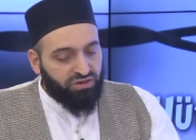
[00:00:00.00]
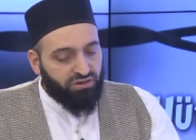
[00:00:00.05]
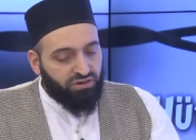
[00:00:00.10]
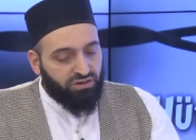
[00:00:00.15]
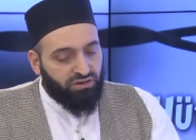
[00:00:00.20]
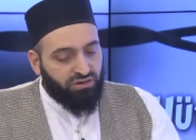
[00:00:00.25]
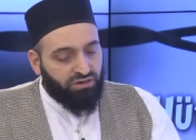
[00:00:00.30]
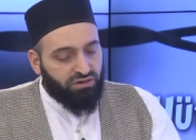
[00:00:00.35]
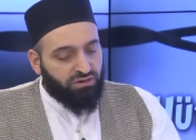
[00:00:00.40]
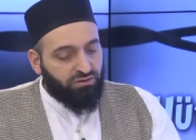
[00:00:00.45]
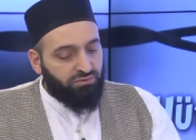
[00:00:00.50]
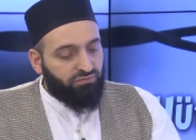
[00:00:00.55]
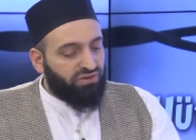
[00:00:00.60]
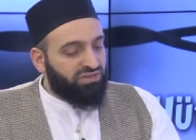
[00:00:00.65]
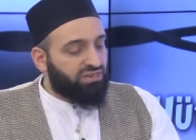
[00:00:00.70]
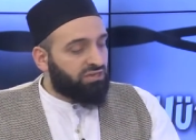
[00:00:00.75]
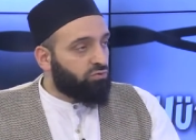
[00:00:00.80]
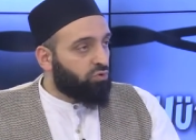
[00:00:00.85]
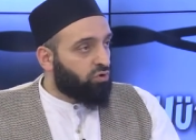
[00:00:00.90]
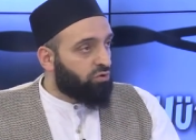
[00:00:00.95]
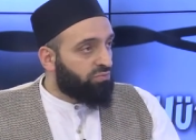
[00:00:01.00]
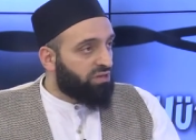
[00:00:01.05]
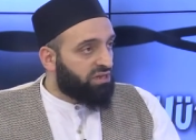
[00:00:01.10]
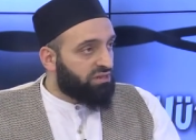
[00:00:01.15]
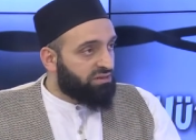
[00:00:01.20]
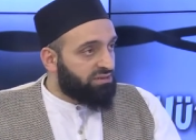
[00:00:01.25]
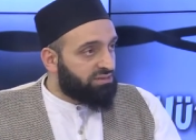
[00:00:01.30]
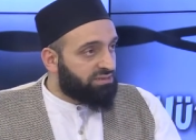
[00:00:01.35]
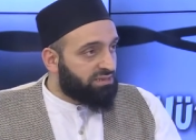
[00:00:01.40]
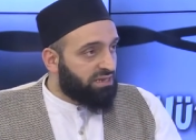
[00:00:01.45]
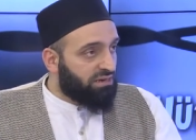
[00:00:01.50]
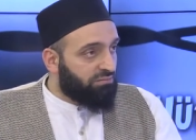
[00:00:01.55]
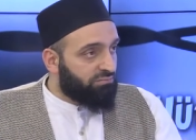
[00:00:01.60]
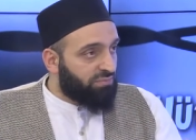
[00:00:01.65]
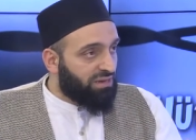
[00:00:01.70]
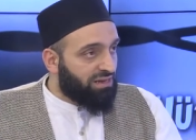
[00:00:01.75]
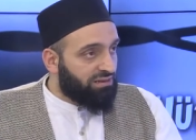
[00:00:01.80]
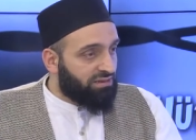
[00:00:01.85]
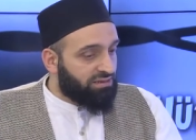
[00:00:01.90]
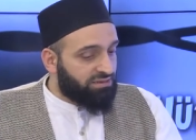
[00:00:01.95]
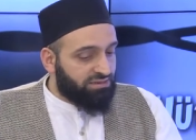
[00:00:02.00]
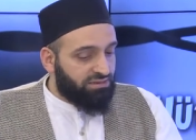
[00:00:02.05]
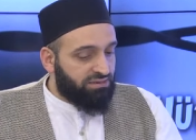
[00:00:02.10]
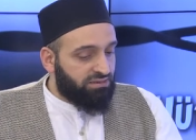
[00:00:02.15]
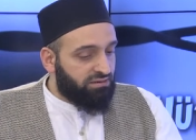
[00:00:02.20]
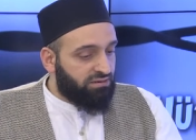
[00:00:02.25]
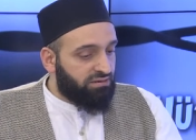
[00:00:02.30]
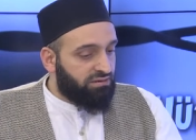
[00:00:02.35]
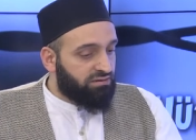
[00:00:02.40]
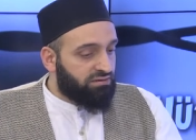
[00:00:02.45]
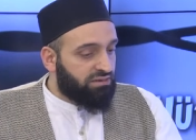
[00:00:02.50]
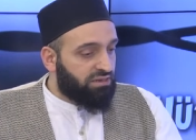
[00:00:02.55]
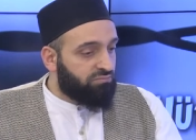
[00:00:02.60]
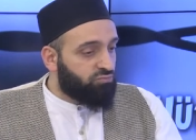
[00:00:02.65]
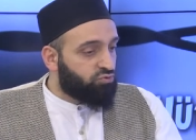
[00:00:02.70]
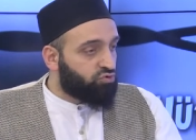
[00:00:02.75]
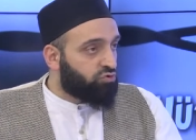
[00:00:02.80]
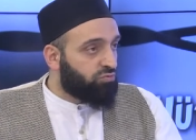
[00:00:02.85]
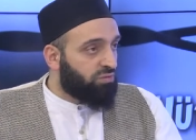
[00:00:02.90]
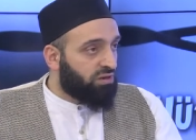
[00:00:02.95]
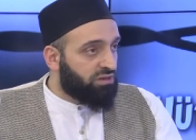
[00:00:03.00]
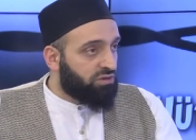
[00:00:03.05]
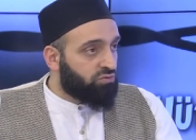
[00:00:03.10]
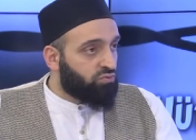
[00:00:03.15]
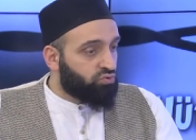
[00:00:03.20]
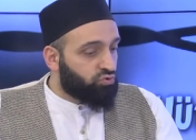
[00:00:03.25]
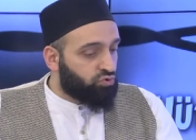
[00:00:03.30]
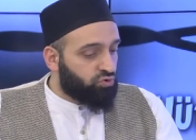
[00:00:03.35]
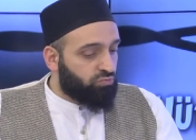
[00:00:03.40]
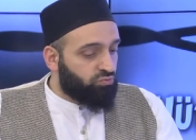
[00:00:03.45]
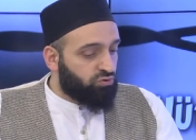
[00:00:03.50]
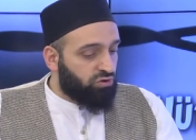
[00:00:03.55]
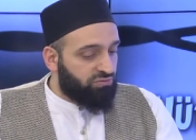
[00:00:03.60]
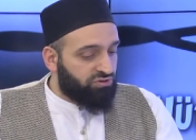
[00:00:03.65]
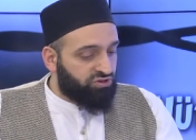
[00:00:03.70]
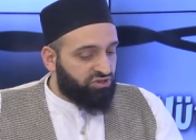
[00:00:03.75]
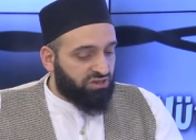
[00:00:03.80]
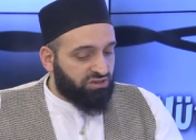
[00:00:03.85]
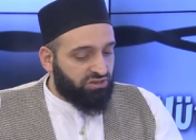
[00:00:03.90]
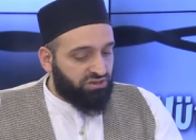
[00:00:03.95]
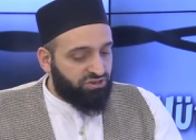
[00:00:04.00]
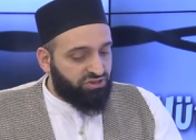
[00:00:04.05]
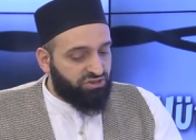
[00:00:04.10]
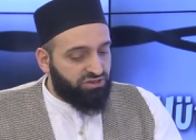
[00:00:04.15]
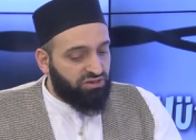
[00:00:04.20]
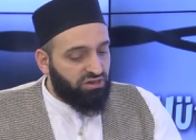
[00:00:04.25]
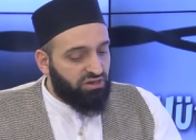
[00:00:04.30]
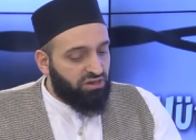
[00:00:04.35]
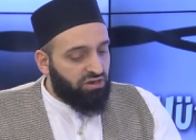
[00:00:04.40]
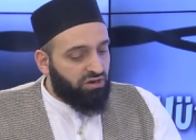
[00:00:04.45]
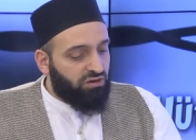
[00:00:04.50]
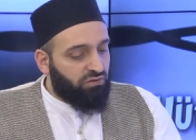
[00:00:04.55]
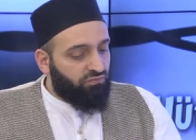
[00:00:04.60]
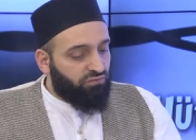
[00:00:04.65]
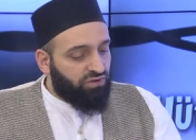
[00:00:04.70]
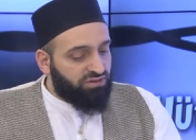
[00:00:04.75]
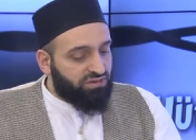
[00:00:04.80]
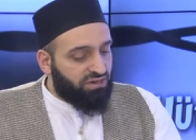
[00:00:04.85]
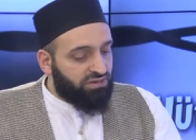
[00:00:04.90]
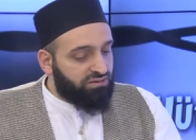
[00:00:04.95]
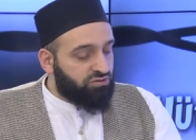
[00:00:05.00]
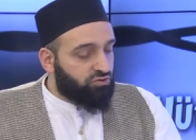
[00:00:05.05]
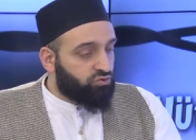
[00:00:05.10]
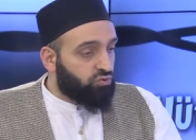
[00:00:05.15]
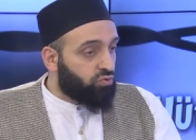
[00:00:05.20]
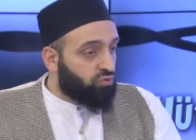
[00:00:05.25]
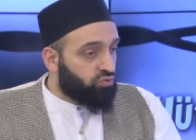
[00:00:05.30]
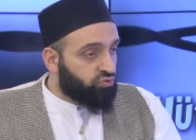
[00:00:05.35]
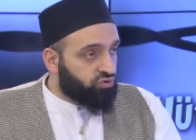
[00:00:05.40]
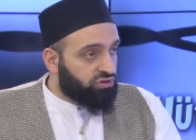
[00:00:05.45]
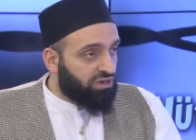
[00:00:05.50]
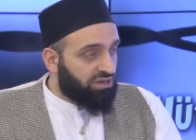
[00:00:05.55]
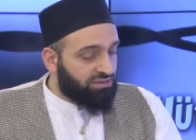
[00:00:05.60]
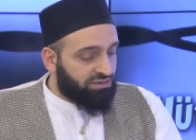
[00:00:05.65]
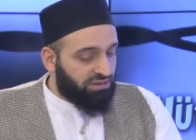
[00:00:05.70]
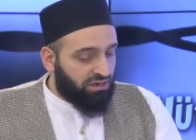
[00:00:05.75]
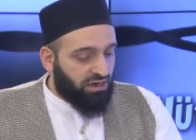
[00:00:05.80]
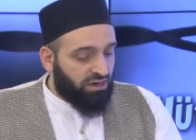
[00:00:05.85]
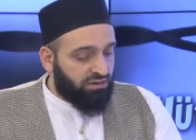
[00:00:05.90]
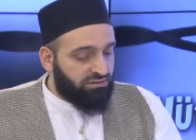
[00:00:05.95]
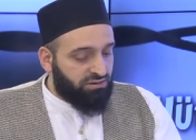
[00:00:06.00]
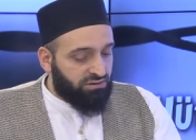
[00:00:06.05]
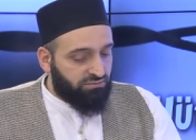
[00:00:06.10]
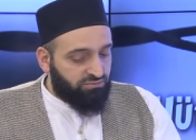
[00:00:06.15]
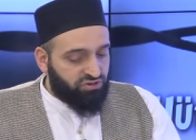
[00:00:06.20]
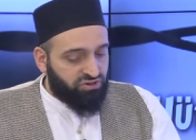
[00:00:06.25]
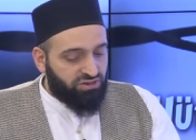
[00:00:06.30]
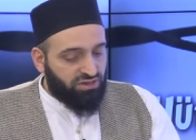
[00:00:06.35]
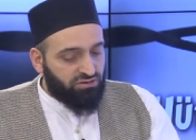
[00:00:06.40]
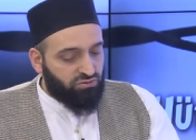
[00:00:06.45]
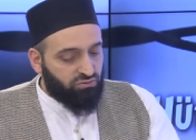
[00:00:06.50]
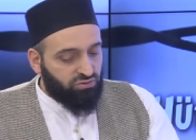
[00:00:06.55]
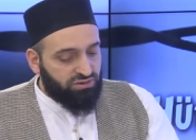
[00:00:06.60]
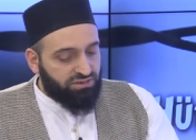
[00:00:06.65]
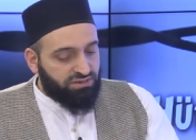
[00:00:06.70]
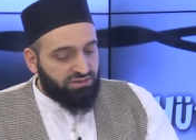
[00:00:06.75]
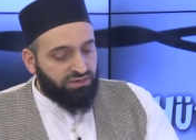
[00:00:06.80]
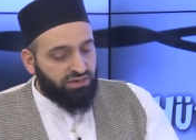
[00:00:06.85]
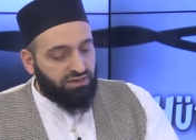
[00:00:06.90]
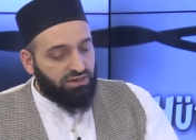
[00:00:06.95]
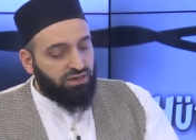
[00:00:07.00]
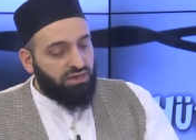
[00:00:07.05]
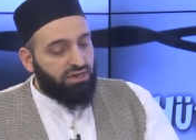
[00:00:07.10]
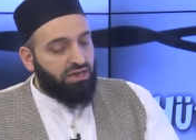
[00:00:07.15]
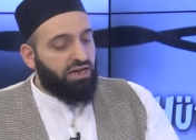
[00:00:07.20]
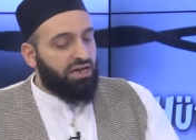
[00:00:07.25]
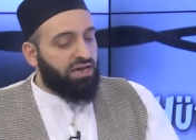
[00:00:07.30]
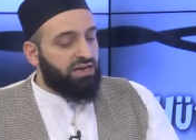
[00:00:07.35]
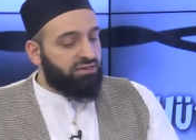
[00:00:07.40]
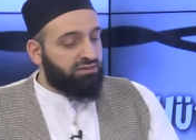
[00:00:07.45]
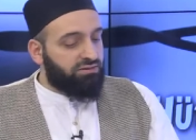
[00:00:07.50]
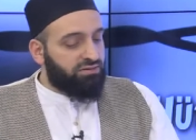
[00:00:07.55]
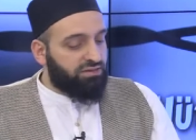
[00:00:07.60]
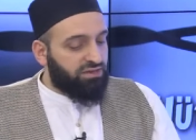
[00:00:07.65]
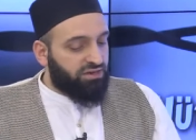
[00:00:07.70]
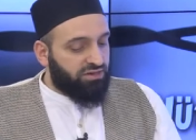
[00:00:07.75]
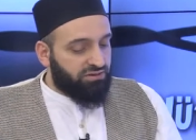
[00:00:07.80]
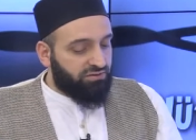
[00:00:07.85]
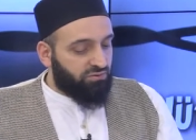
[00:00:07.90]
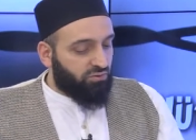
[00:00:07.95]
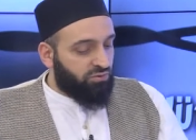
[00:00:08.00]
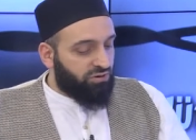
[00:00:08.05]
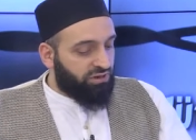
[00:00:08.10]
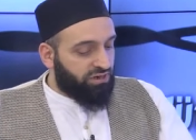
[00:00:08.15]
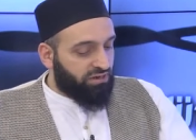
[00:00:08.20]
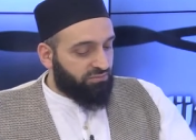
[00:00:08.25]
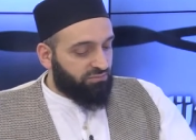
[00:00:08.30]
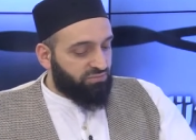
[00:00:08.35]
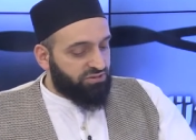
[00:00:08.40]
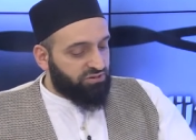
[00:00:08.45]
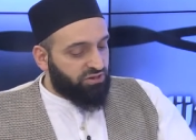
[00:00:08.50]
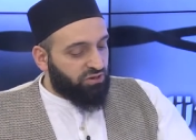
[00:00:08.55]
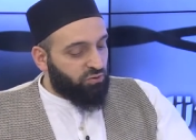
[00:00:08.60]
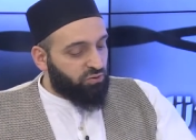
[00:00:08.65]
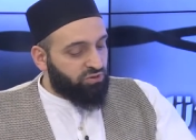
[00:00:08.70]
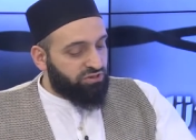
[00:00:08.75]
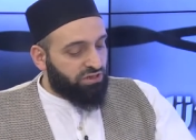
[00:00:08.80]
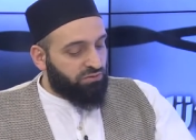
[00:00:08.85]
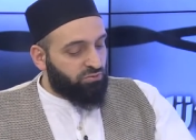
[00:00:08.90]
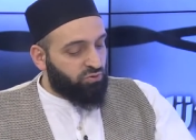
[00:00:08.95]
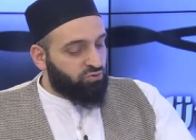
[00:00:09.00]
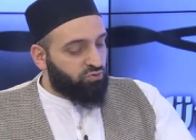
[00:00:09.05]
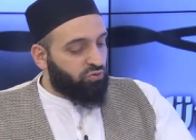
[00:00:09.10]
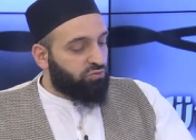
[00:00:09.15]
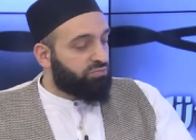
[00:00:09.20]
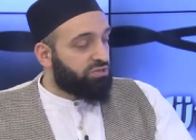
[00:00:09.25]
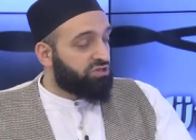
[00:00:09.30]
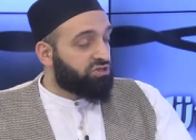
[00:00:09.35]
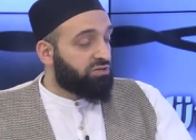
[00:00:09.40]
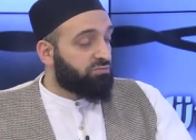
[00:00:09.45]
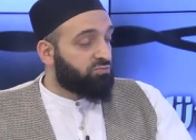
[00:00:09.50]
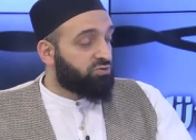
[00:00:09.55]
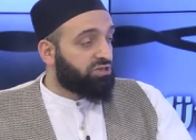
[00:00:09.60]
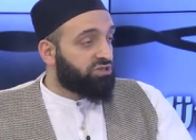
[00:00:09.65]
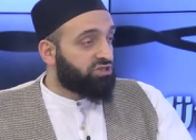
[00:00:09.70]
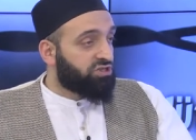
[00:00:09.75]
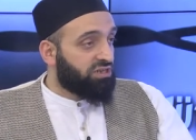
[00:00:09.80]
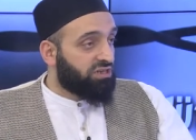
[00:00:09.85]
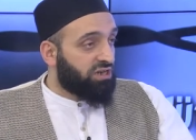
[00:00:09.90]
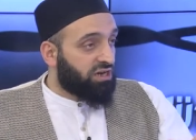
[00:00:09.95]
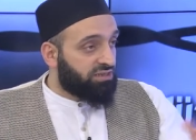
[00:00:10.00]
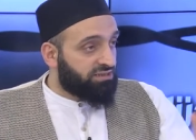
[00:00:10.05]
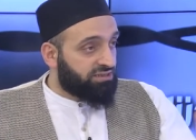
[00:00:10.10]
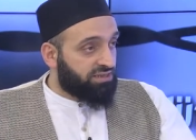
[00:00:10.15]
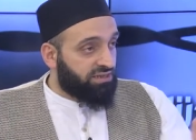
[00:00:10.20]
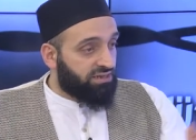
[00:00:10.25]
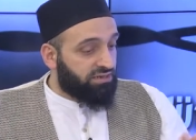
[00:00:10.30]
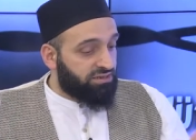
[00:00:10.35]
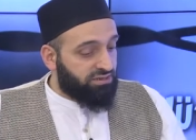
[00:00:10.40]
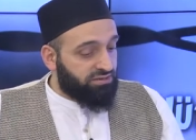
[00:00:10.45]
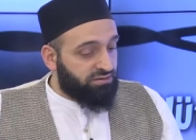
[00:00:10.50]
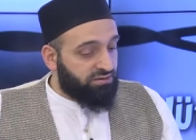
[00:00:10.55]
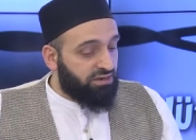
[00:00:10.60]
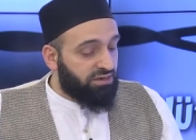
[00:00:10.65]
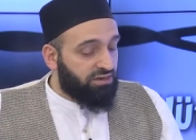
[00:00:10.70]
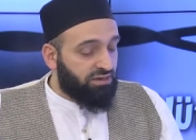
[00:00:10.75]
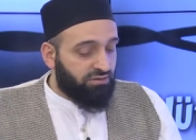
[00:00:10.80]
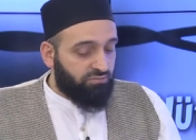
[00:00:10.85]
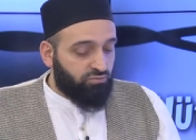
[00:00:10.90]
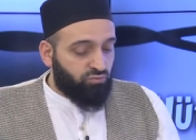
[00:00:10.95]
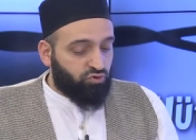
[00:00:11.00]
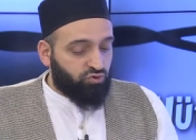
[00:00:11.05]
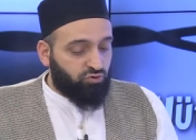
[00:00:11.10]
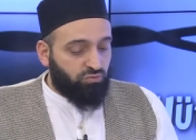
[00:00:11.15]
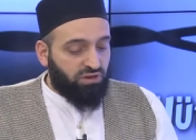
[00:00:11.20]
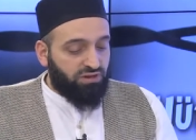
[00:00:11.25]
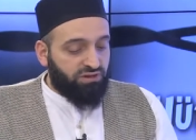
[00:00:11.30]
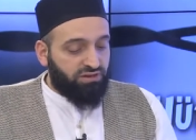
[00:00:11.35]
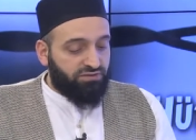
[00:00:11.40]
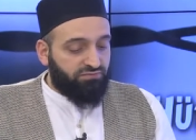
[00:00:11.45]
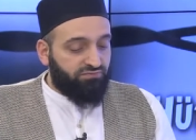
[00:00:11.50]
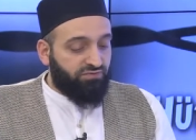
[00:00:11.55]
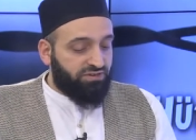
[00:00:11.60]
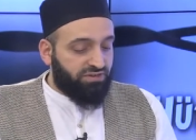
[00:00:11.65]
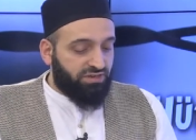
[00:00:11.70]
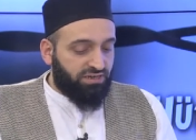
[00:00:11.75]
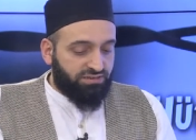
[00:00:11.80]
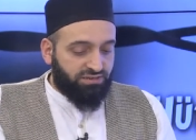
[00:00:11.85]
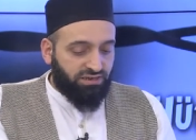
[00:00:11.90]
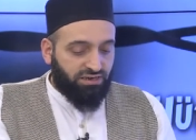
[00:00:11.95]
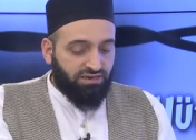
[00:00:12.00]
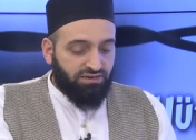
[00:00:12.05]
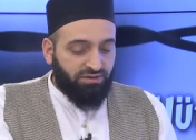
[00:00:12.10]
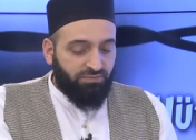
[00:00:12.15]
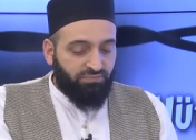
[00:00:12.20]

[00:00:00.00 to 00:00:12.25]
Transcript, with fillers: e, vatanı olmayan İslam beldesi de Müslümanlar huzuru bulamayacaklar için vatanı çok kutsal say adetmişlerdi. Dolayısıyla en yakın olarak biz ne gösterebiliriz? 15 Temmuz'da yaşanan hadiselerdeki Müslümanların fedakarlığı.